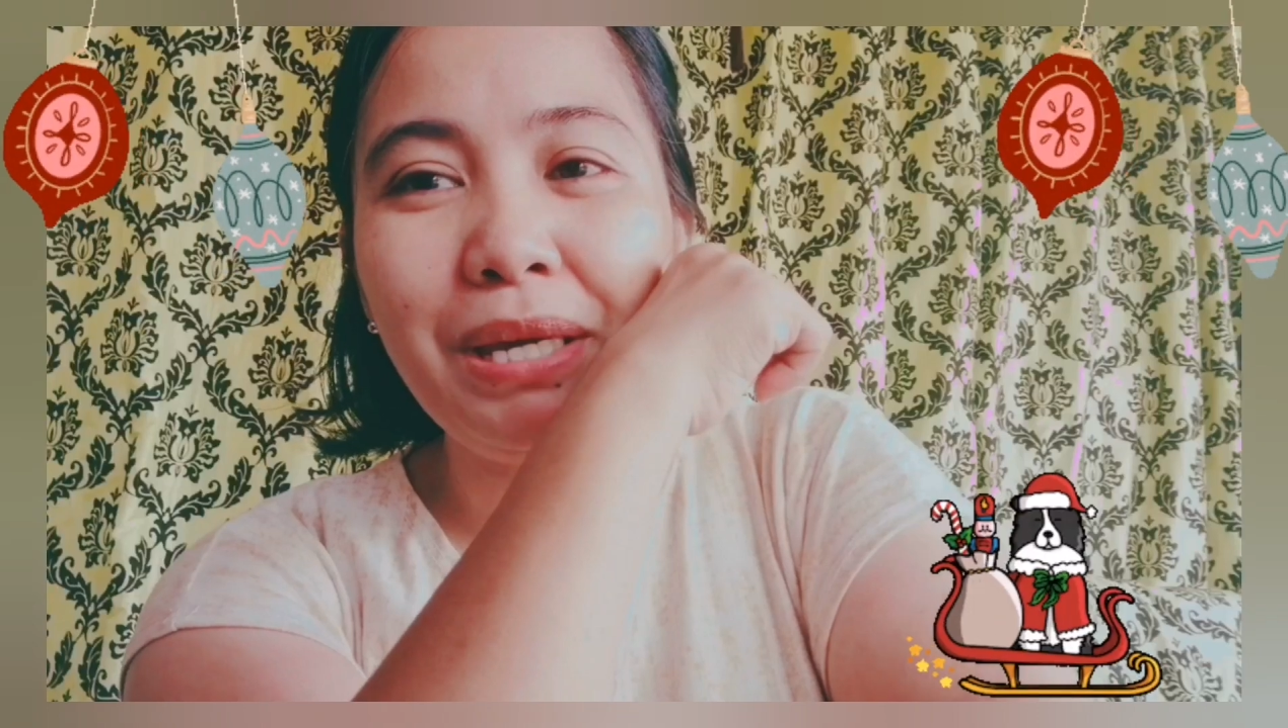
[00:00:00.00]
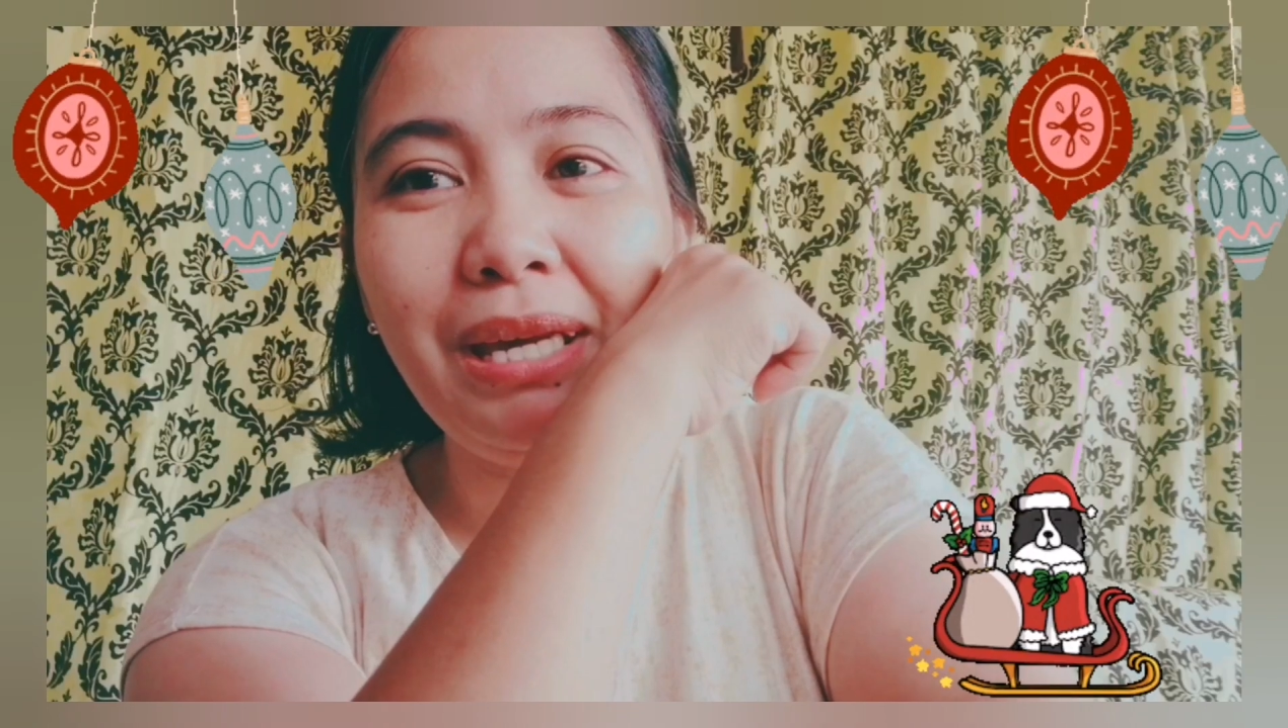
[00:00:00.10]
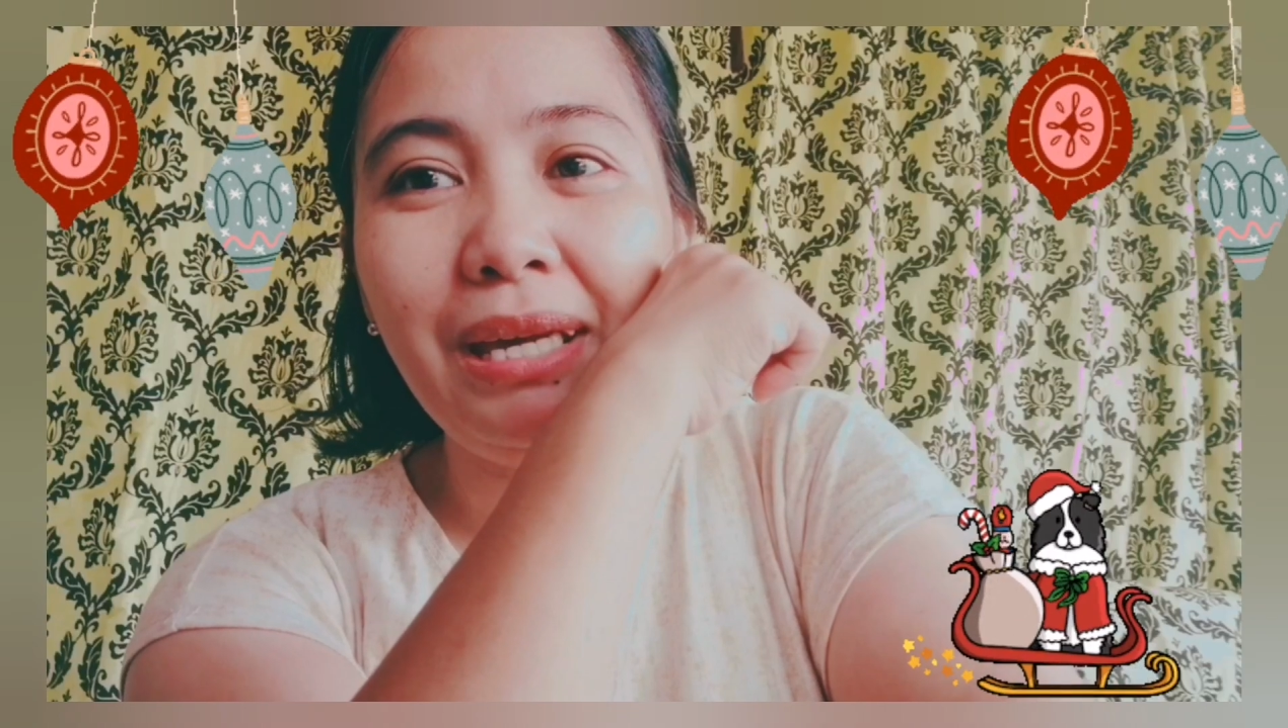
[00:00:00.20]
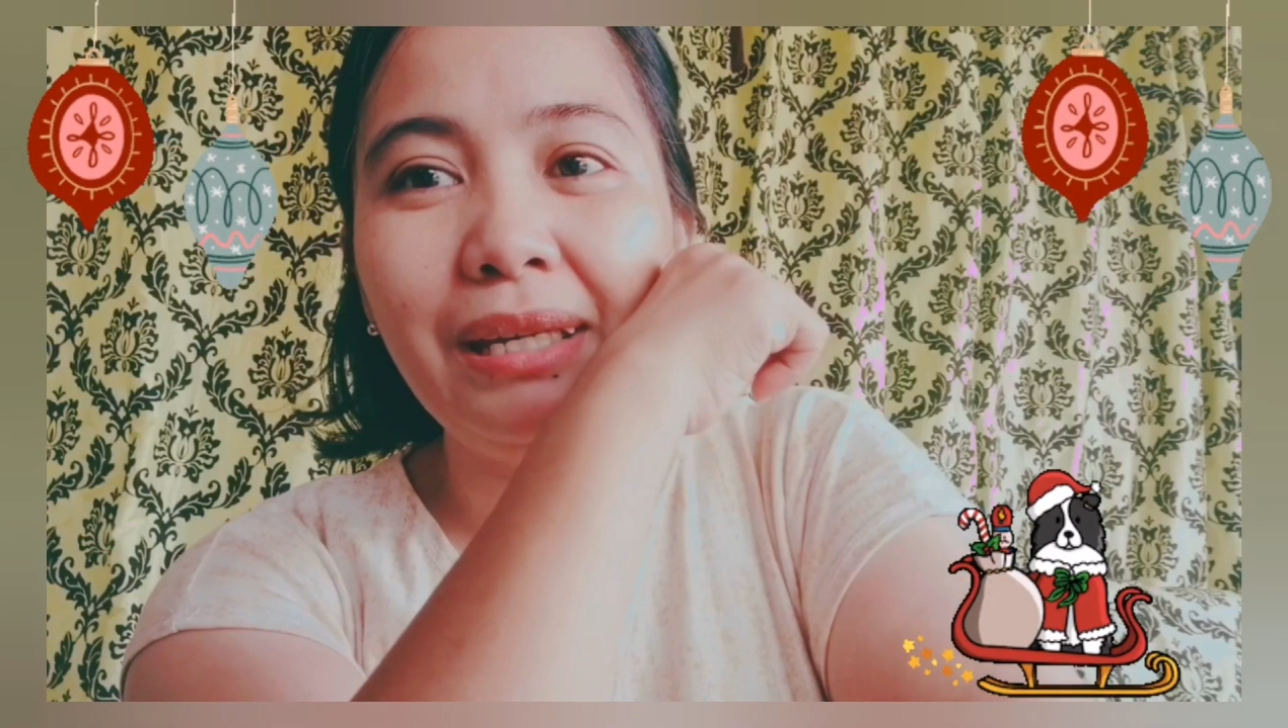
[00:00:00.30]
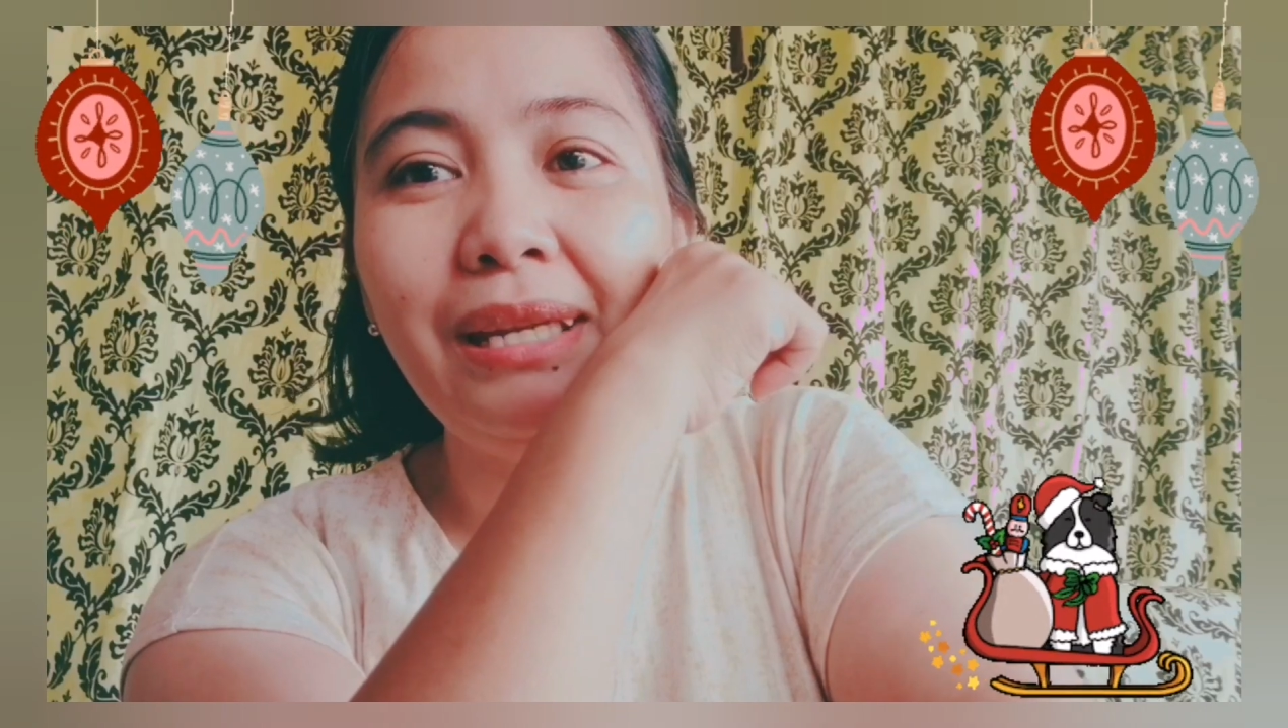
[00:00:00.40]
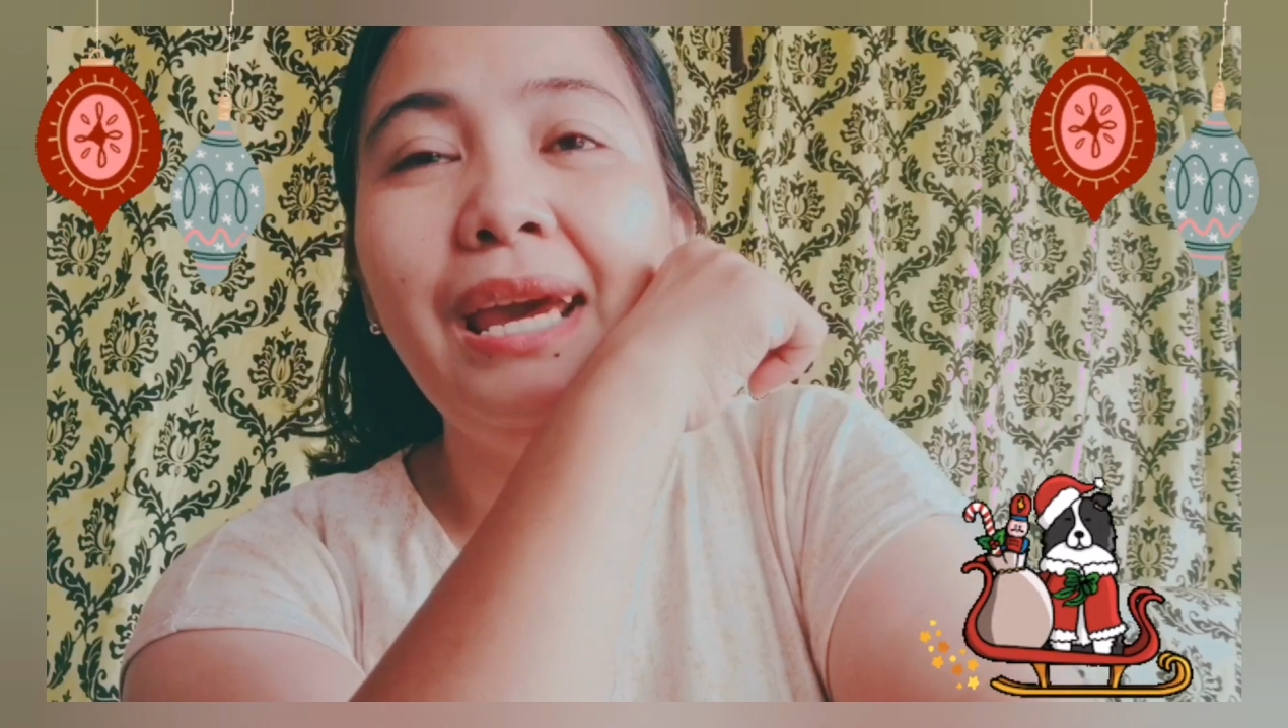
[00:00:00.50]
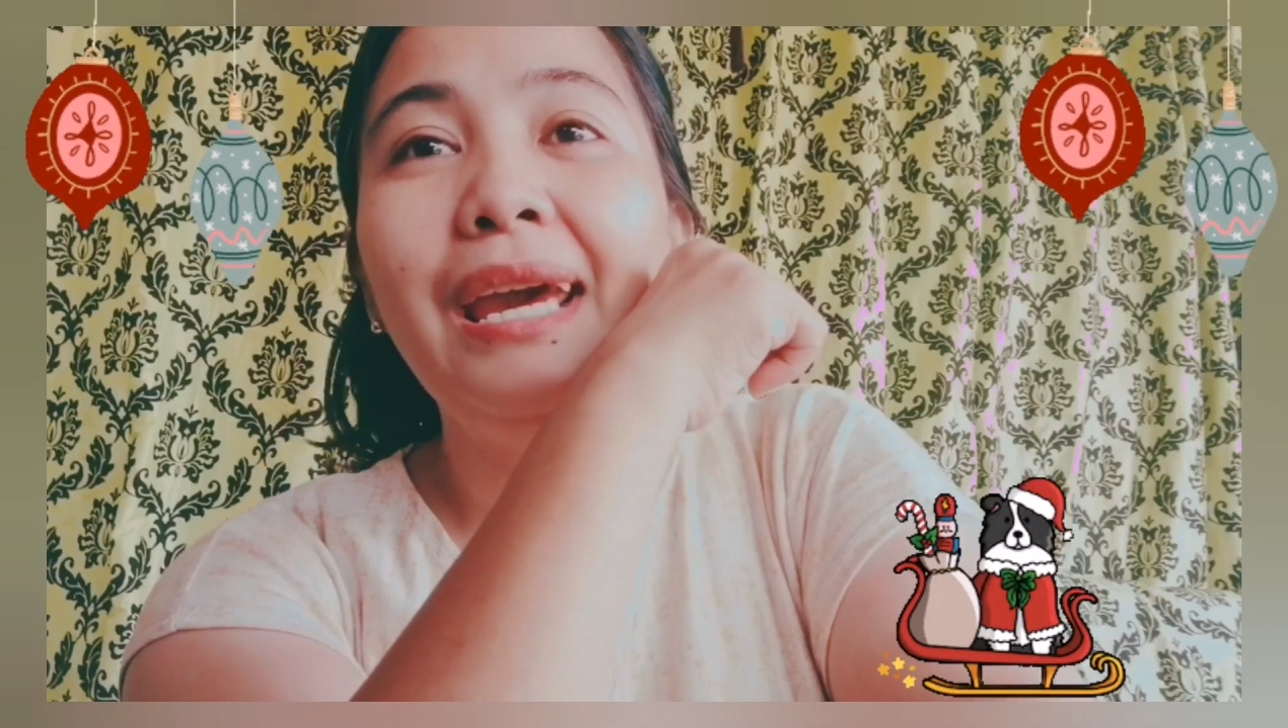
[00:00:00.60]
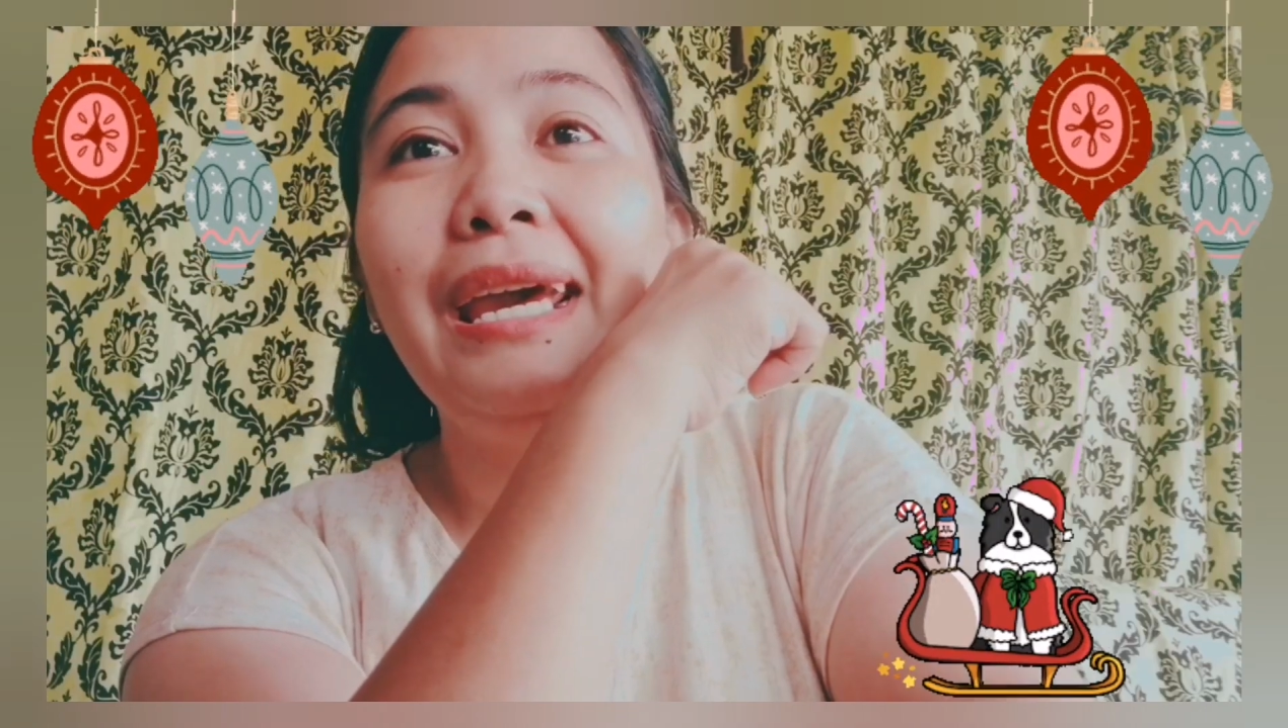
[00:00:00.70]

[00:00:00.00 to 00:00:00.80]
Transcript: PIN